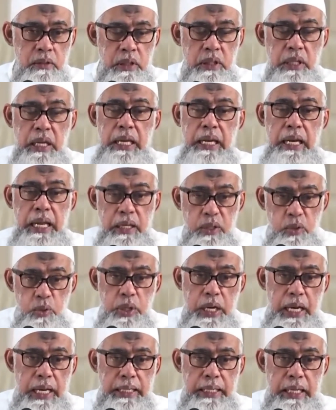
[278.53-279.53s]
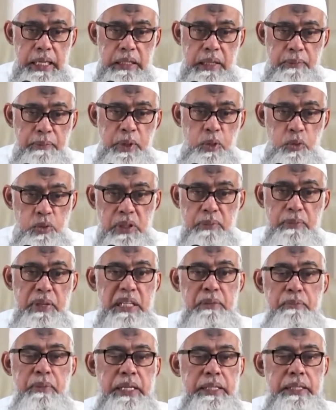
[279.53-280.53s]
Di negara lain juga ada, tapi Indonesia
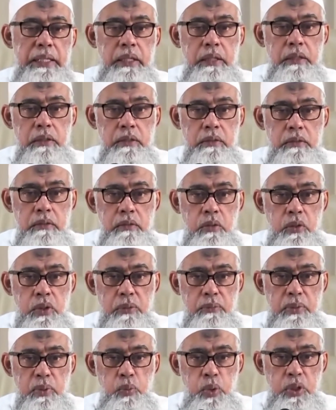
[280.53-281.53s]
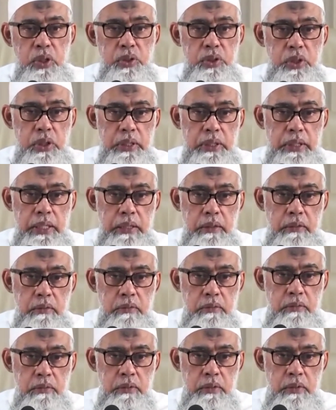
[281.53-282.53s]
paling banyak ini orang berbuat kesyirikan.
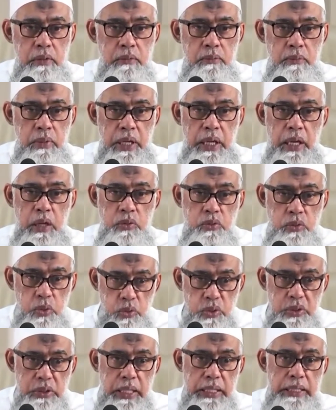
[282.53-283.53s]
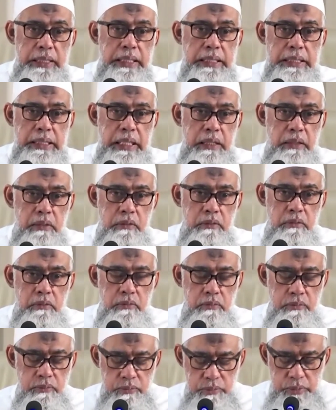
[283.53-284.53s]
Maka harus terus kita ingatkan.
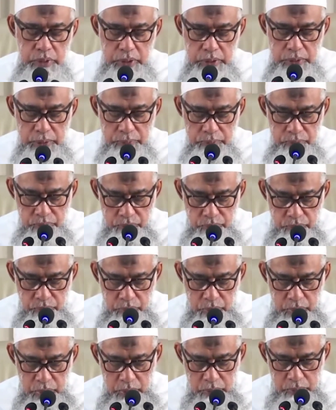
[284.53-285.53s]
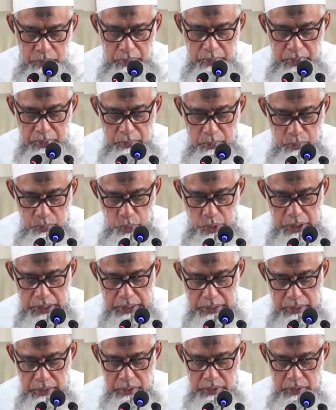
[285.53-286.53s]
Gitu. Bab yang
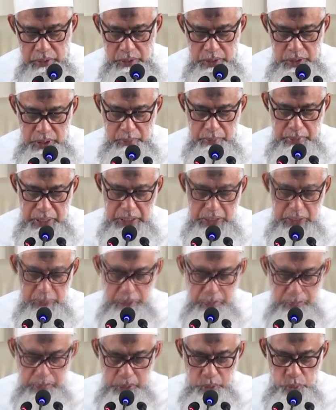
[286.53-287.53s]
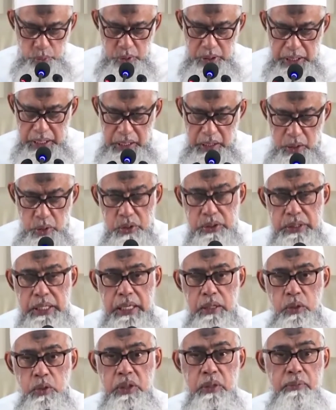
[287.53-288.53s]
membuat iman ini tambah turun karena
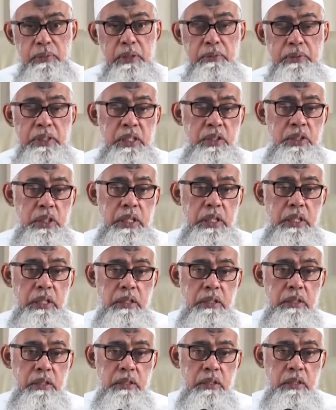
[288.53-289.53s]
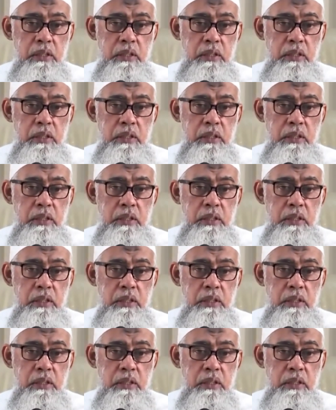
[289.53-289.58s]
dosa dosa yang paling besar syirik